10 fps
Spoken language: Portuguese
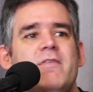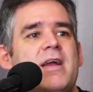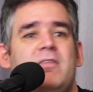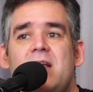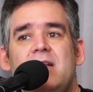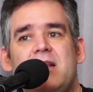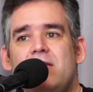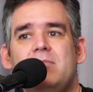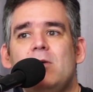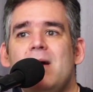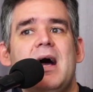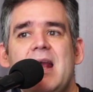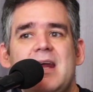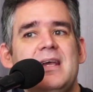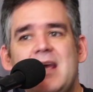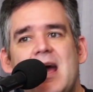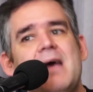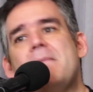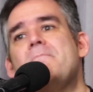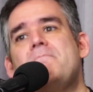velho, tem, tem, tem uma galera que
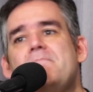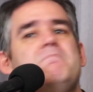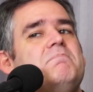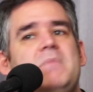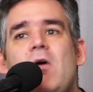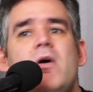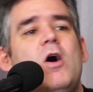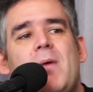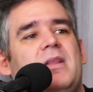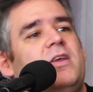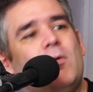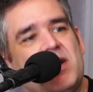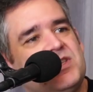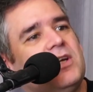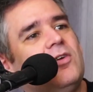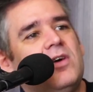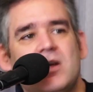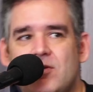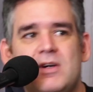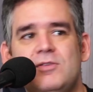é tão Real Madrid ou
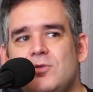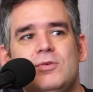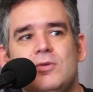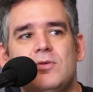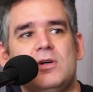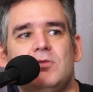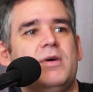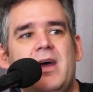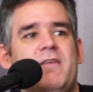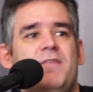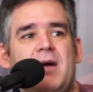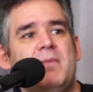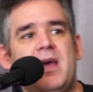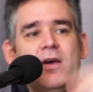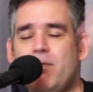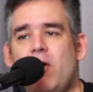Barcelona quanto é, quanto é Flamengo,